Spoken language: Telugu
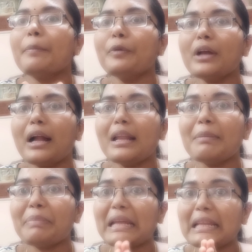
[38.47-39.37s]
ఎప్పుడు కానీ
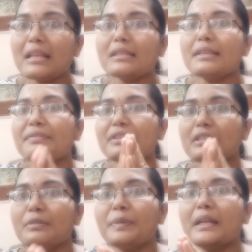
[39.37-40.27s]
ప్రెగ్నెన్సీ
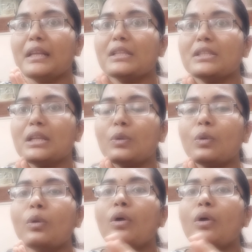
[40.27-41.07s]
ఫస్ట్ ప్రెగ్నెన్సీలో